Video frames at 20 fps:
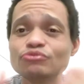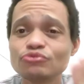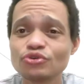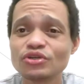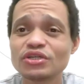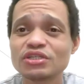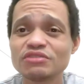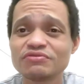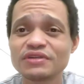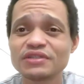Eu não
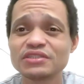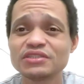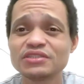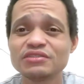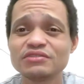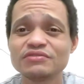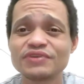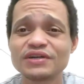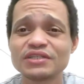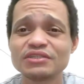tô aqui
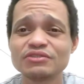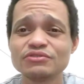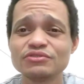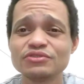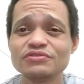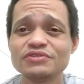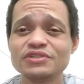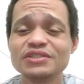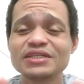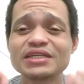fazendo, fazendo
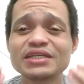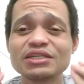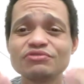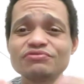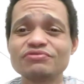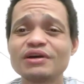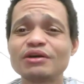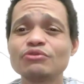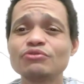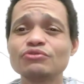os vídeos aqui,
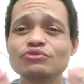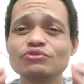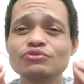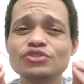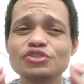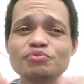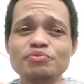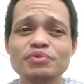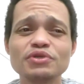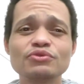eu falo
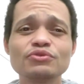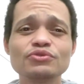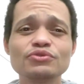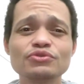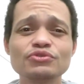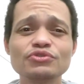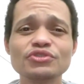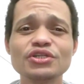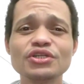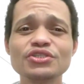tudo, explico
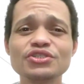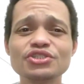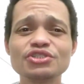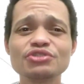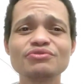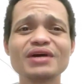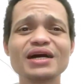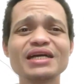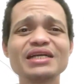tudo direitinho.